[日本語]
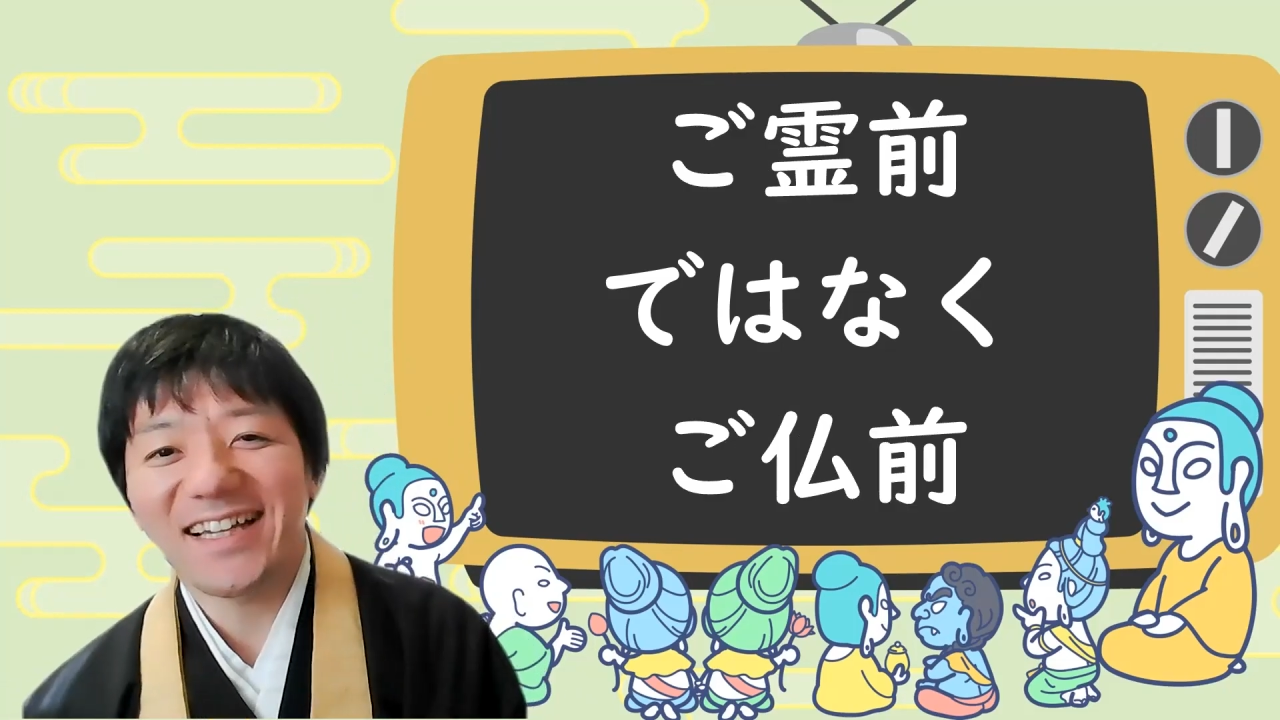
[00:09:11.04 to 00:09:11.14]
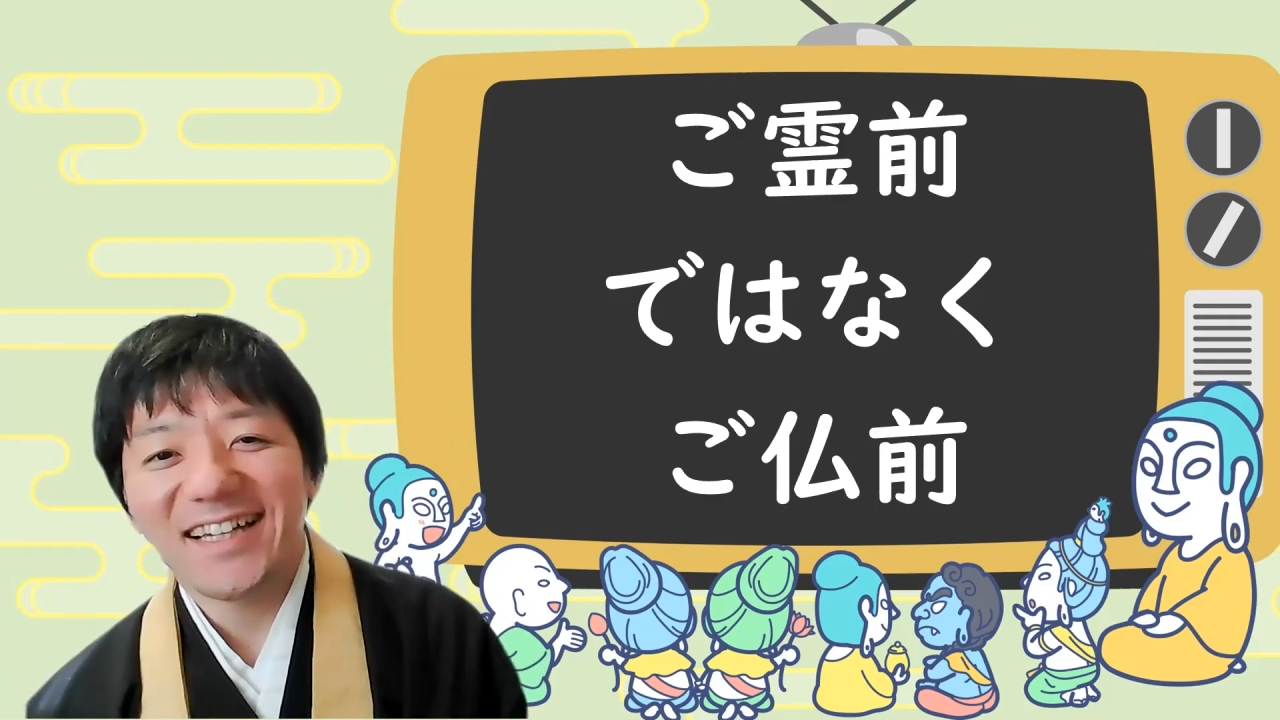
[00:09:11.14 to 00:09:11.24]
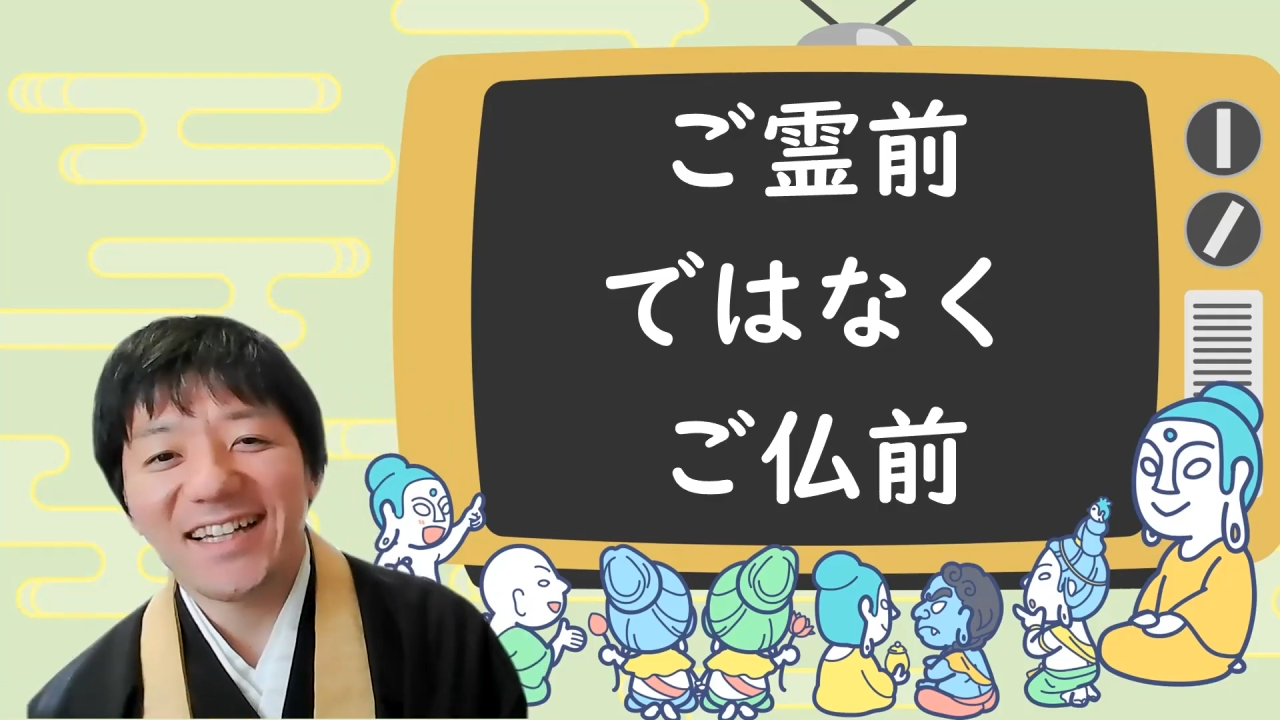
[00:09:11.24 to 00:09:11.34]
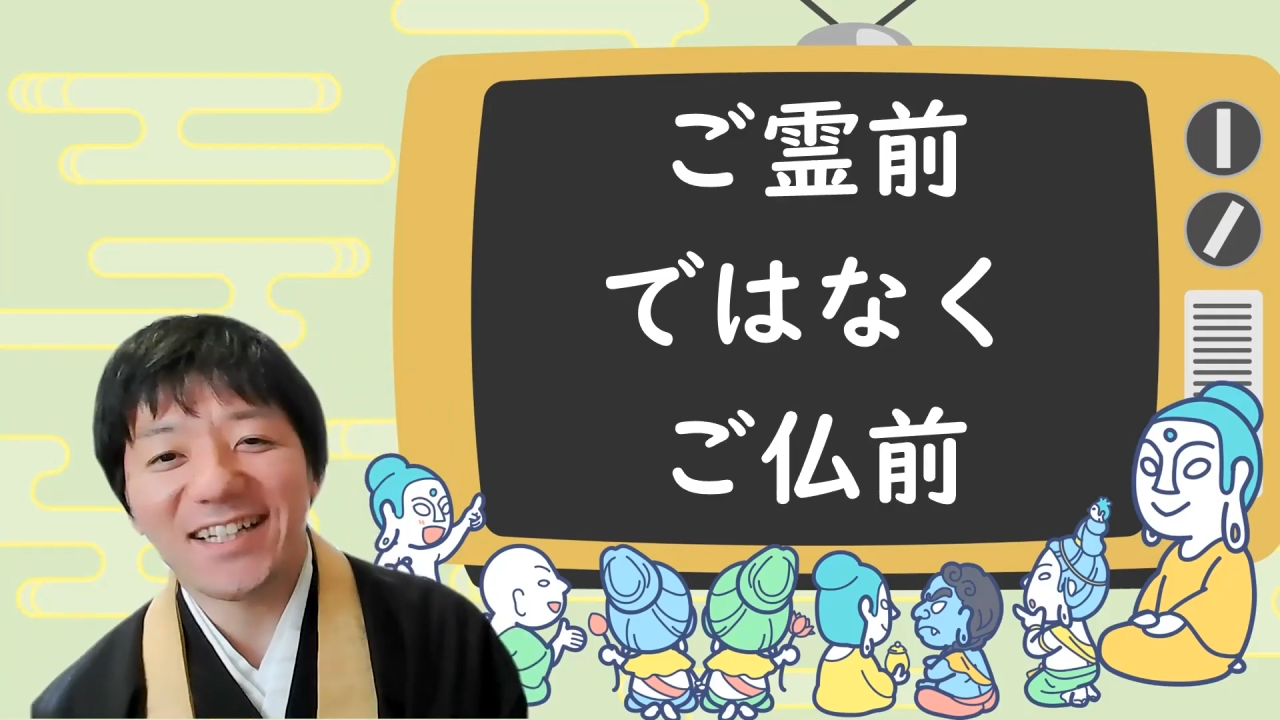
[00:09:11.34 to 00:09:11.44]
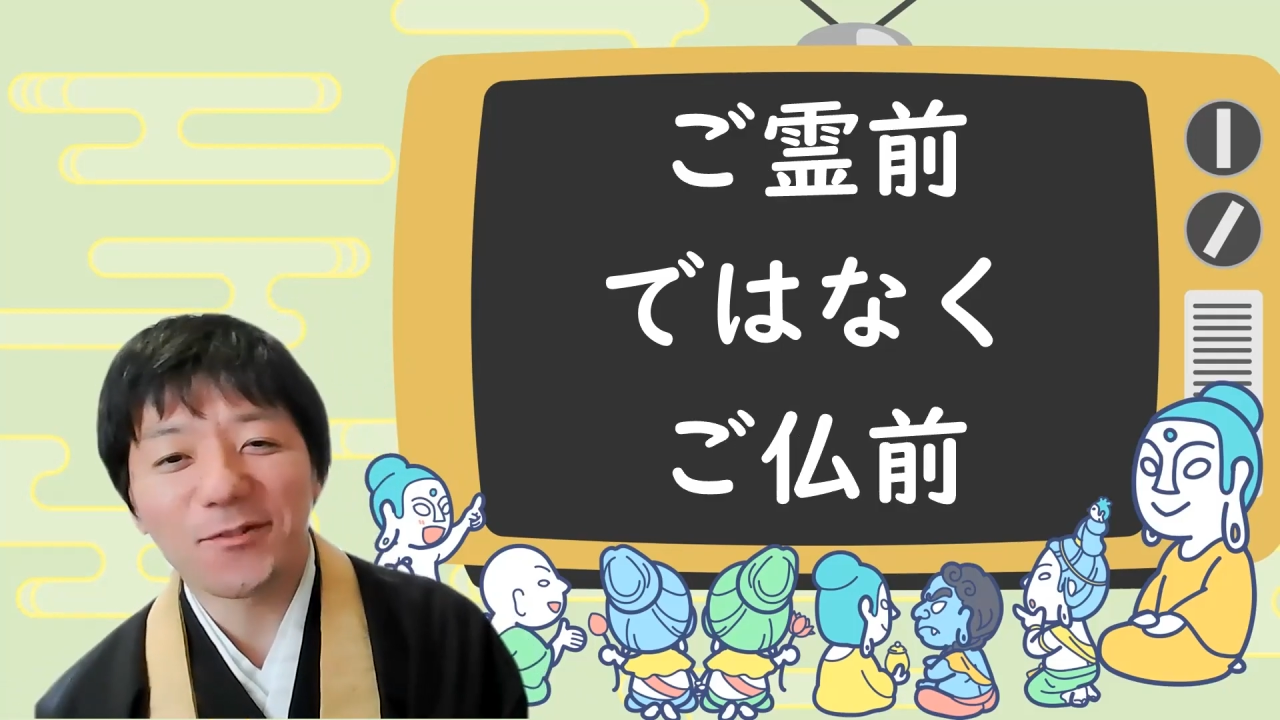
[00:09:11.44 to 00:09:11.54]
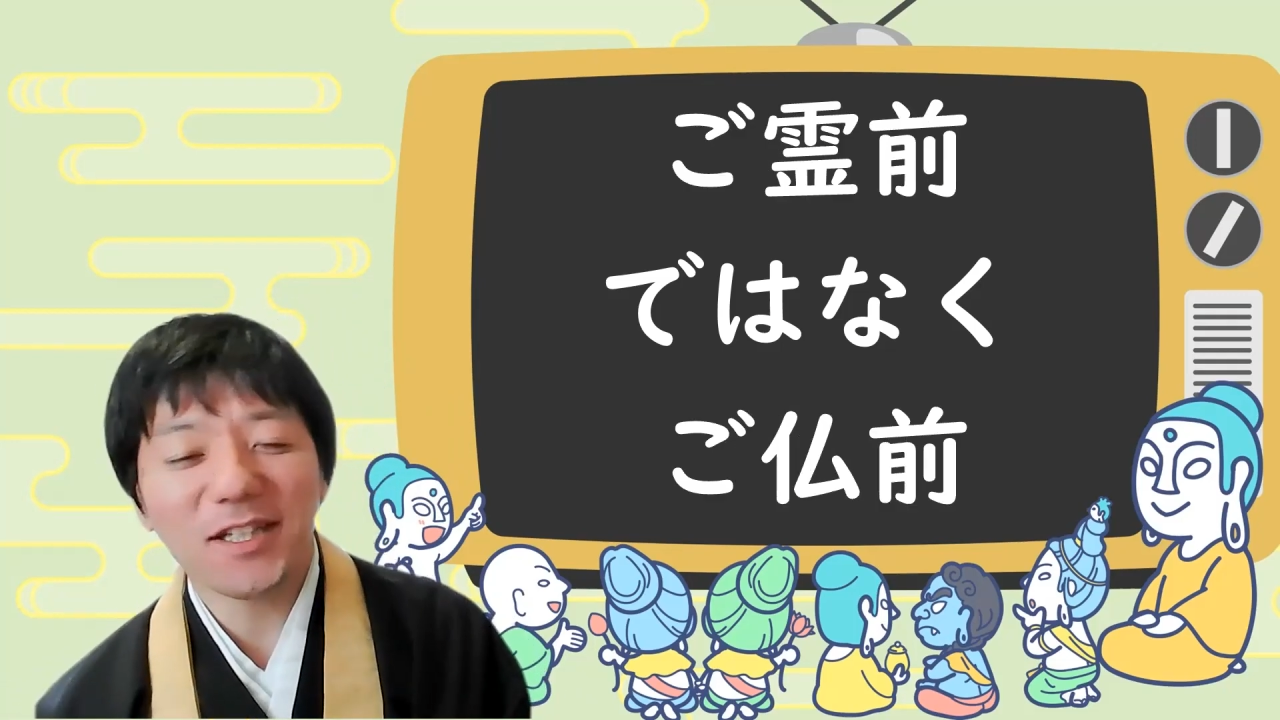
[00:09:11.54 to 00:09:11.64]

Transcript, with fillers: で、えー、